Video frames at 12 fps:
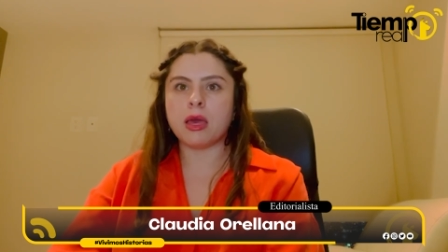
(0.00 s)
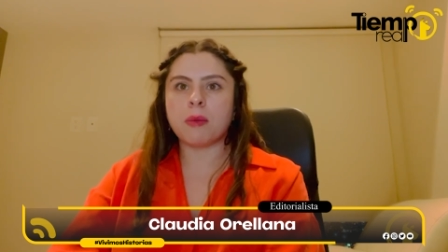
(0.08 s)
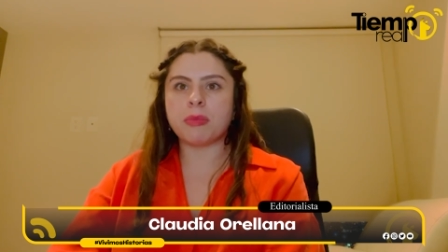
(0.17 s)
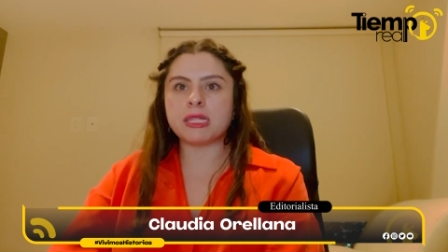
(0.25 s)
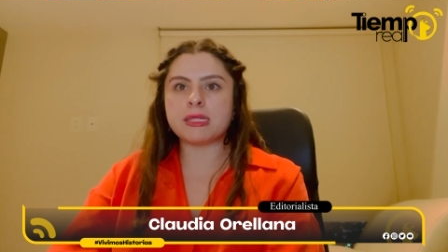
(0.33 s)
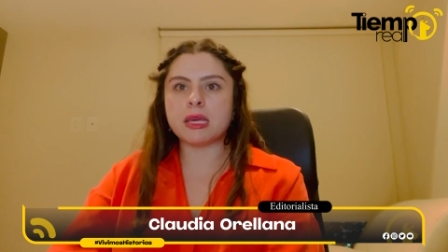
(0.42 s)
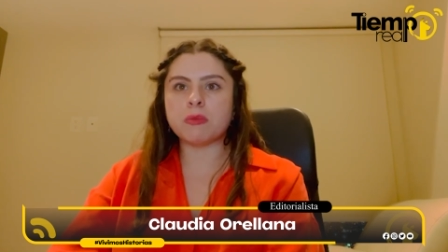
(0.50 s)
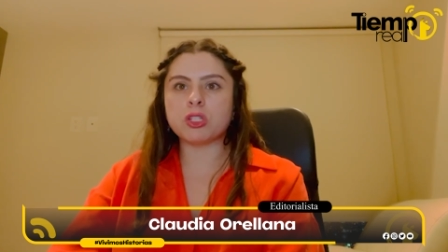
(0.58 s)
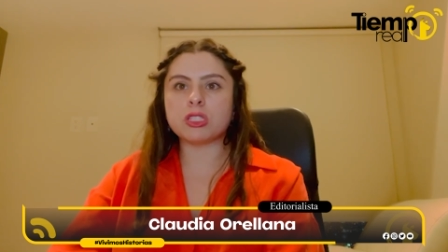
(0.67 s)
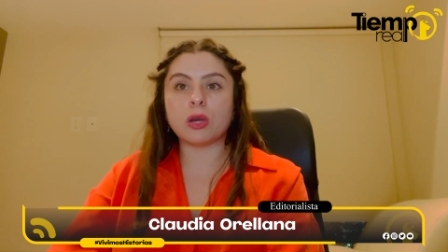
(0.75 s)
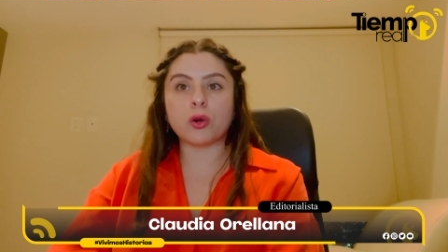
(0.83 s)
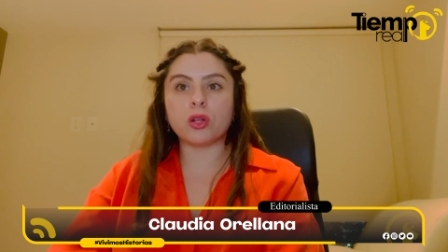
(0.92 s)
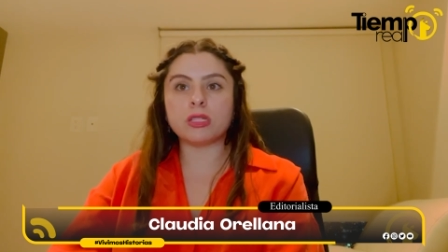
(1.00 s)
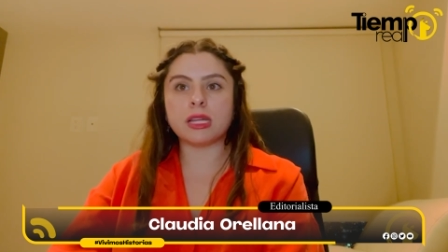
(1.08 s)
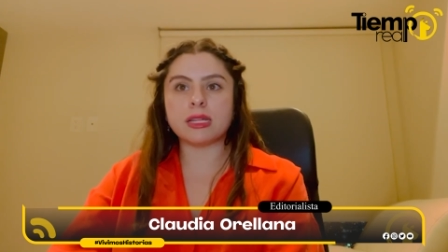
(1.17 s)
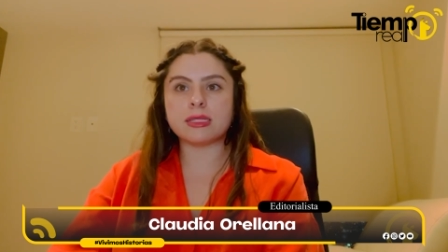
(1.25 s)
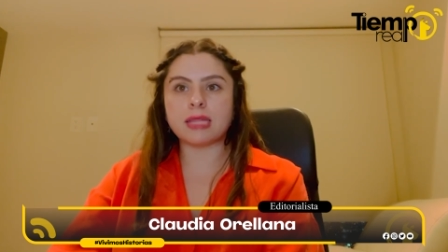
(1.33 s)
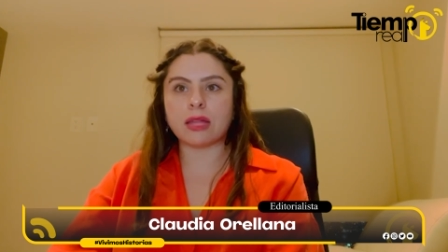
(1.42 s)
Pensemos el rol del
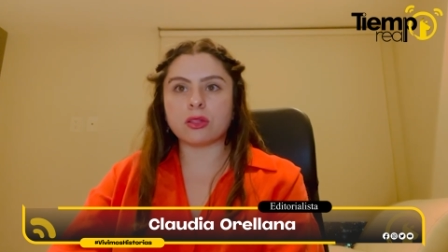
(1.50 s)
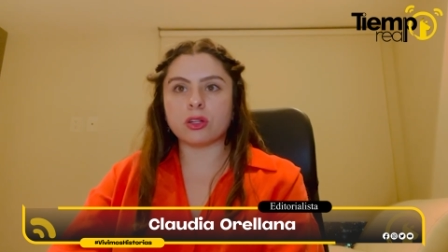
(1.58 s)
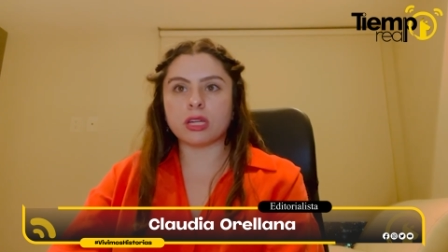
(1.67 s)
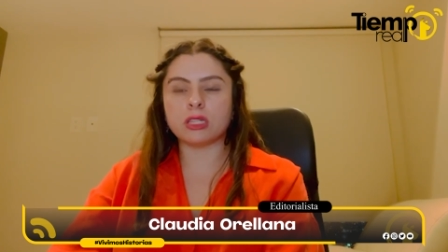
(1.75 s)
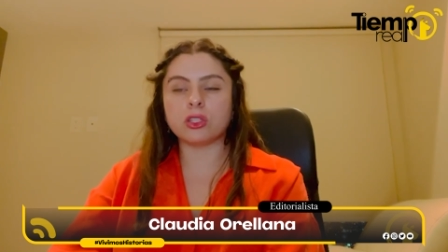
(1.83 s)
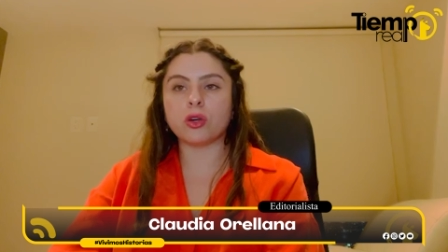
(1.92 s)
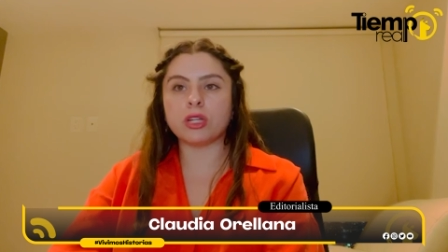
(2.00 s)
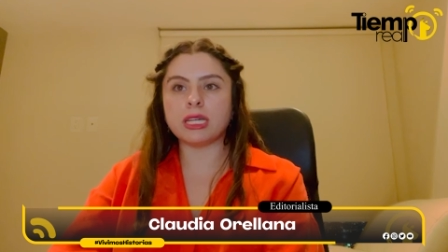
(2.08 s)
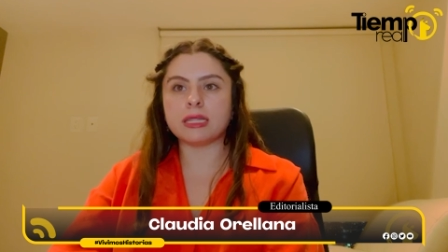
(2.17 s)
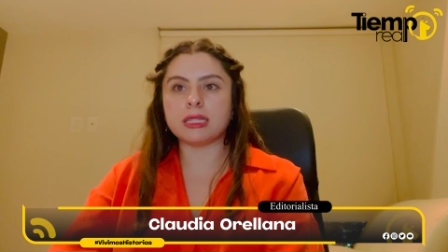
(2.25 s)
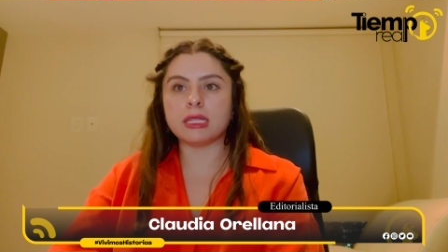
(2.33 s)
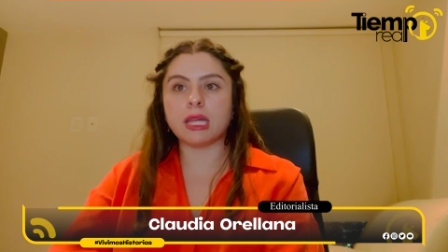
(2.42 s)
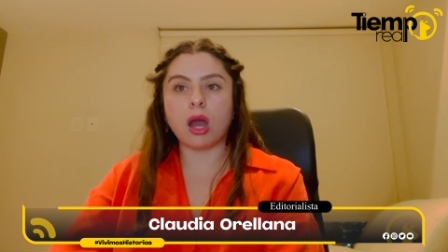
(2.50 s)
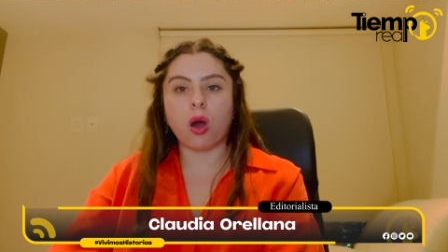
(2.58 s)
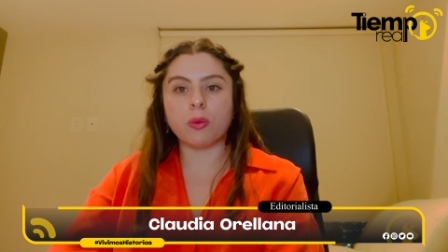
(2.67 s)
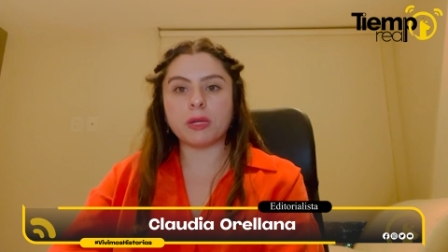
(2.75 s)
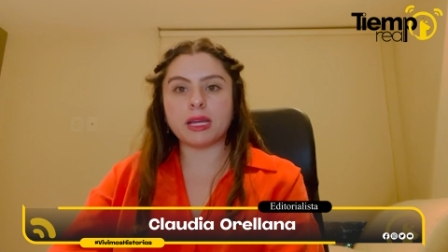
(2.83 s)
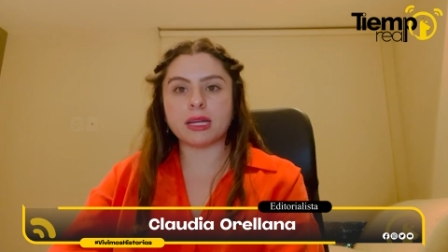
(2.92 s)
Estado, que en teoría tiene la
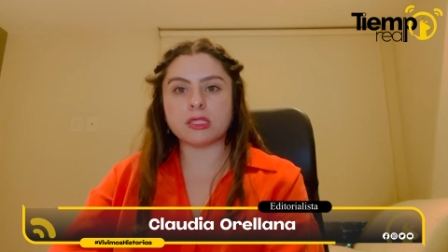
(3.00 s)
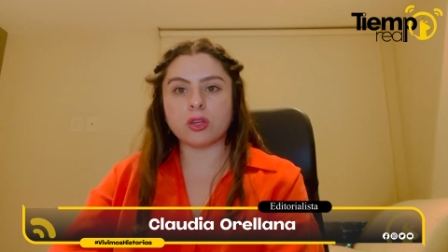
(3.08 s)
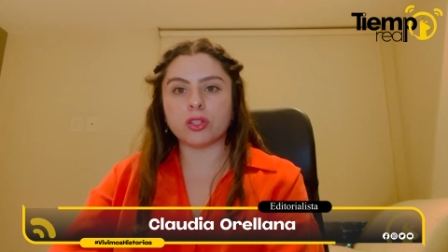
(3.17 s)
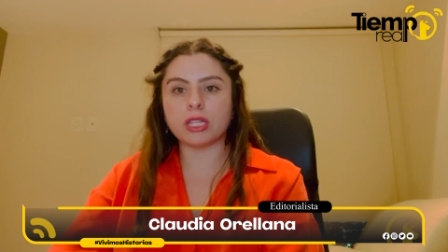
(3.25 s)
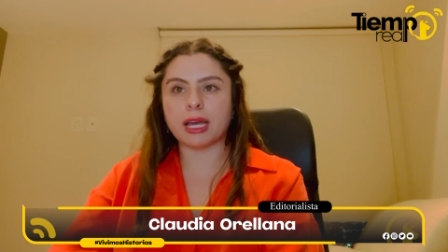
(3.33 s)
obligación de